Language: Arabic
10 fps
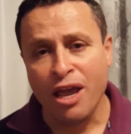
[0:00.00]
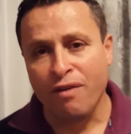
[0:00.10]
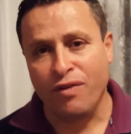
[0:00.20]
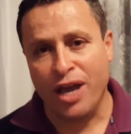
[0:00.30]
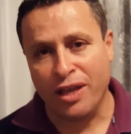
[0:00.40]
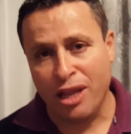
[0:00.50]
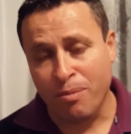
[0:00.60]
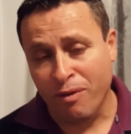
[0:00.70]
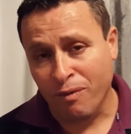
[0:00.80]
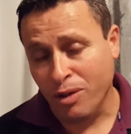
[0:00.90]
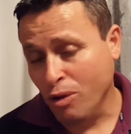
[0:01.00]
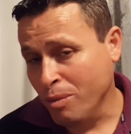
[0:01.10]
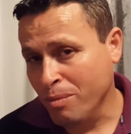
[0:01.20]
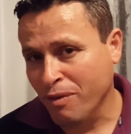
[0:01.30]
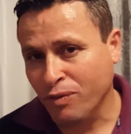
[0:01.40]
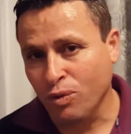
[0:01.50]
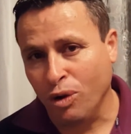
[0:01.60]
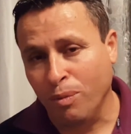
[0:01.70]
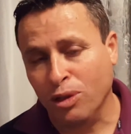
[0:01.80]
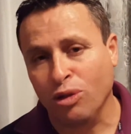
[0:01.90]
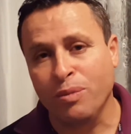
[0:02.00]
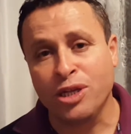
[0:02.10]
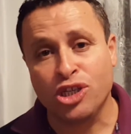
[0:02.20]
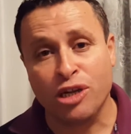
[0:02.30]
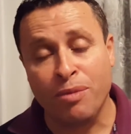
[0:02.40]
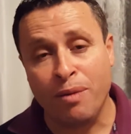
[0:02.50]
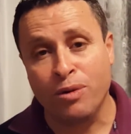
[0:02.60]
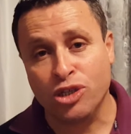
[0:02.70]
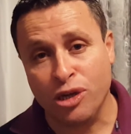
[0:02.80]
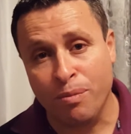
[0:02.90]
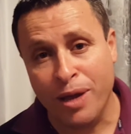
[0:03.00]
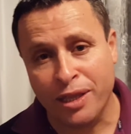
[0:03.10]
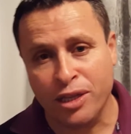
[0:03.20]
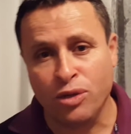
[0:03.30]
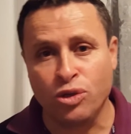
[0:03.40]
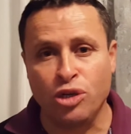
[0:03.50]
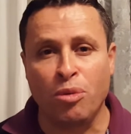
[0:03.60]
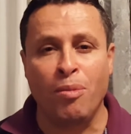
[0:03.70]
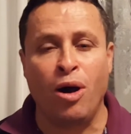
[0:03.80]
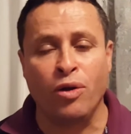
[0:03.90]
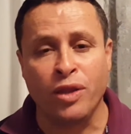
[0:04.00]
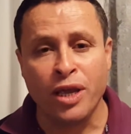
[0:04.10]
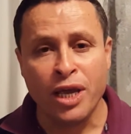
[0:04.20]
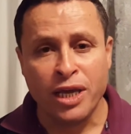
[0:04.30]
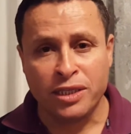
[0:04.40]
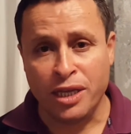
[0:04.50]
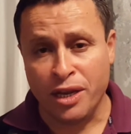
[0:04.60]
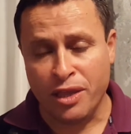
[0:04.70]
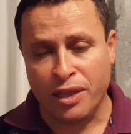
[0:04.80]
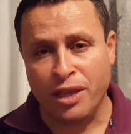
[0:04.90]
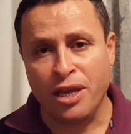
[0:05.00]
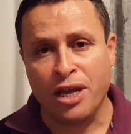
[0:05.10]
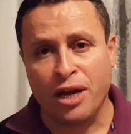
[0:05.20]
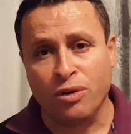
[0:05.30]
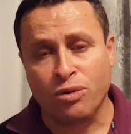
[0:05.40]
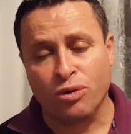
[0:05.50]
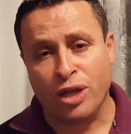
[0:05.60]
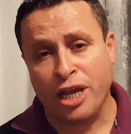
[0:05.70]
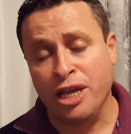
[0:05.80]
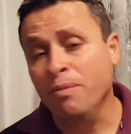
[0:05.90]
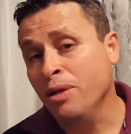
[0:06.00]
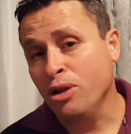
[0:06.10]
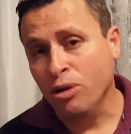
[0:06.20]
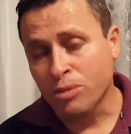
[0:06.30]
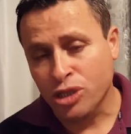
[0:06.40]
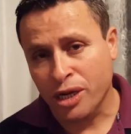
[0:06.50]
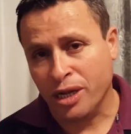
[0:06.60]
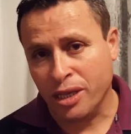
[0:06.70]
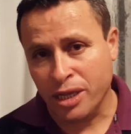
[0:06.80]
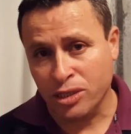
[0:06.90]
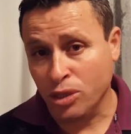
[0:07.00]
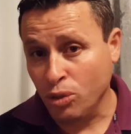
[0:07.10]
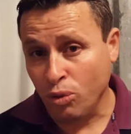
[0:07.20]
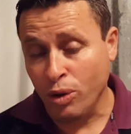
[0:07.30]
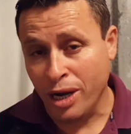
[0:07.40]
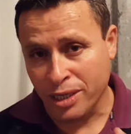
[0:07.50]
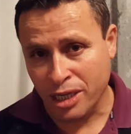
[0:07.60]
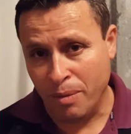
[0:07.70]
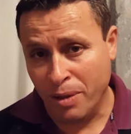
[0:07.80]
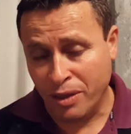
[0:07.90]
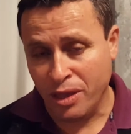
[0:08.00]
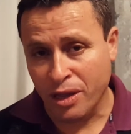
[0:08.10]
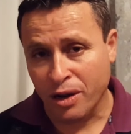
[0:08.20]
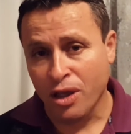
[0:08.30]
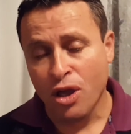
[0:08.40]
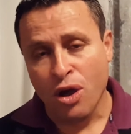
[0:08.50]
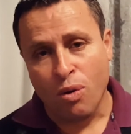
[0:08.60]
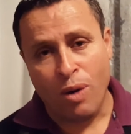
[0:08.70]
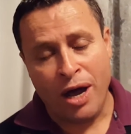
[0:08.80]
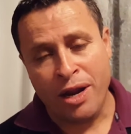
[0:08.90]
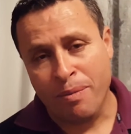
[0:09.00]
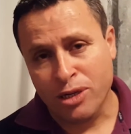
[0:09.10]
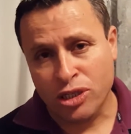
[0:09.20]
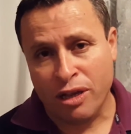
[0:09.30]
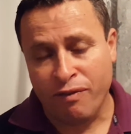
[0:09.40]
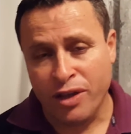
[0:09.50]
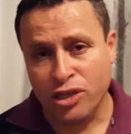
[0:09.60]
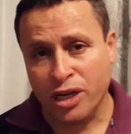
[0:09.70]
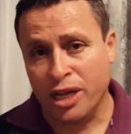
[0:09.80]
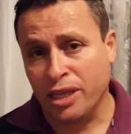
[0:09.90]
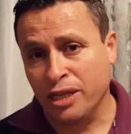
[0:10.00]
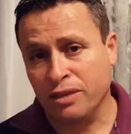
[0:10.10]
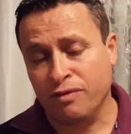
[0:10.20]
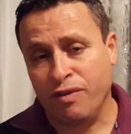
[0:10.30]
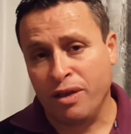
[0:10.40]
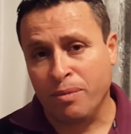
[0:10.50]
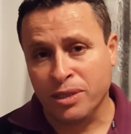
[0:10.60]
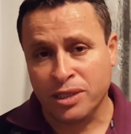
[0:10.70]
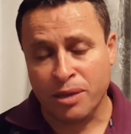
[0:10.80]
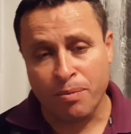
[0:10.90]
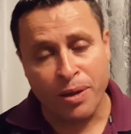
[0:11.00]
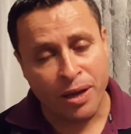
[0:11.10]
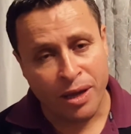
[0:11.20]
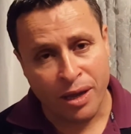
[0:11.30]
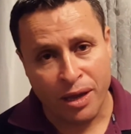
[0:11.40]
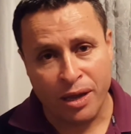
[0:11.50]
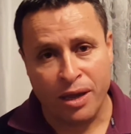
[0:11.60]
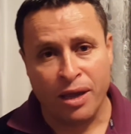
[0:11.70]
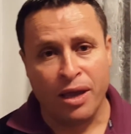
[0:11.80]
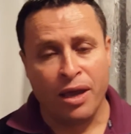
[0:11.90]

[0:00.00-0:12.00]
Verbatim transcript: في هذا اليوم المفتوح بطلب من الشباب والشابات إنه يجيبوا معهم سيرة ذاتية يعني كروت حيين اليوم شركة يس الدخول إلى صعب كثير وأنا بشتغل في شركة يس في منصب آه،